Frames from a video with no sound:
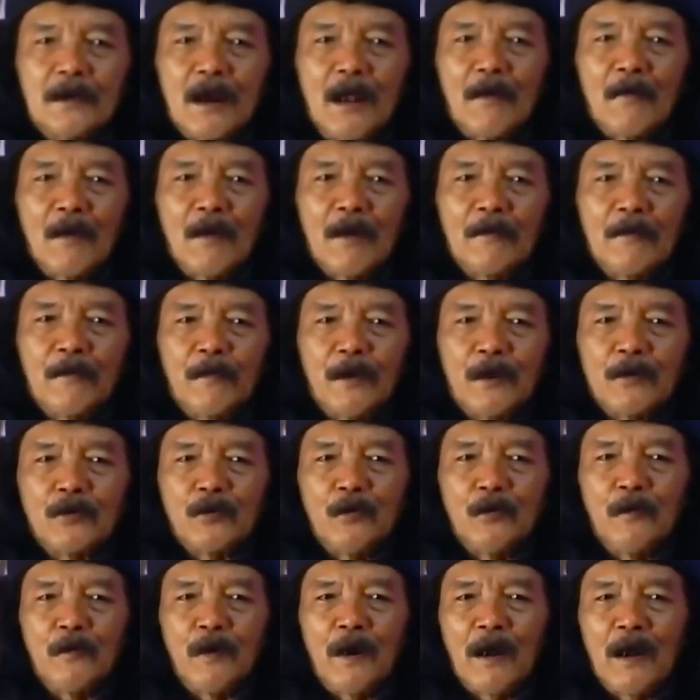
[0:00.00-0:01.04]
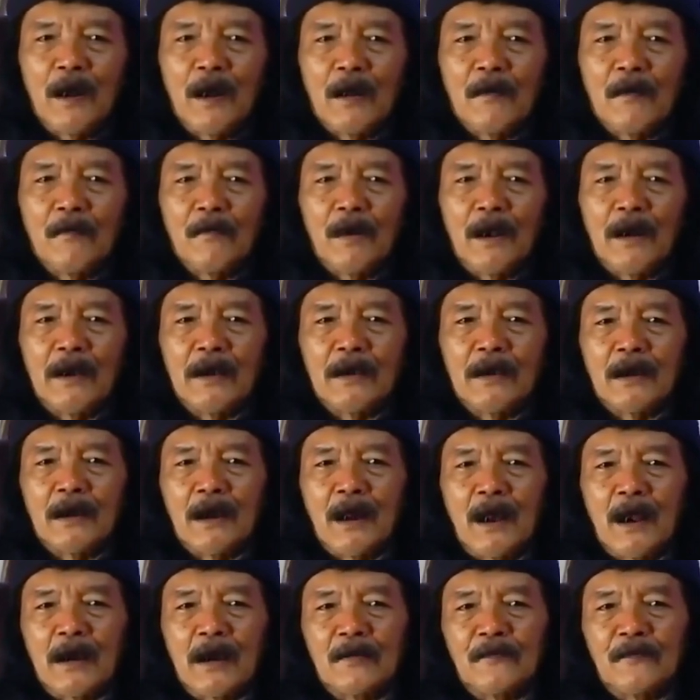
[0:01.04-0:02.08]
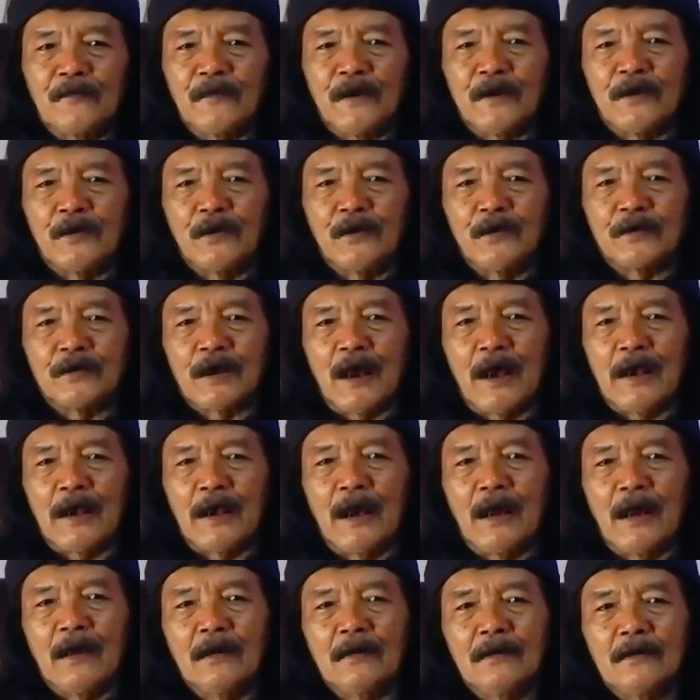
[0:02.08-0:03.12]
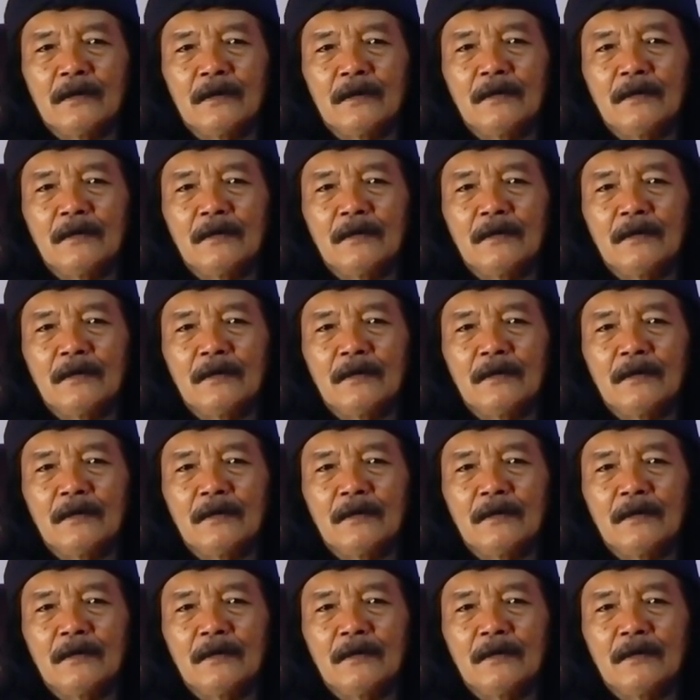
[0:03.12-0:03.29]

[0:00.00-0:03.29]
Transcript: Selamat berjumpa kembali dengan video saya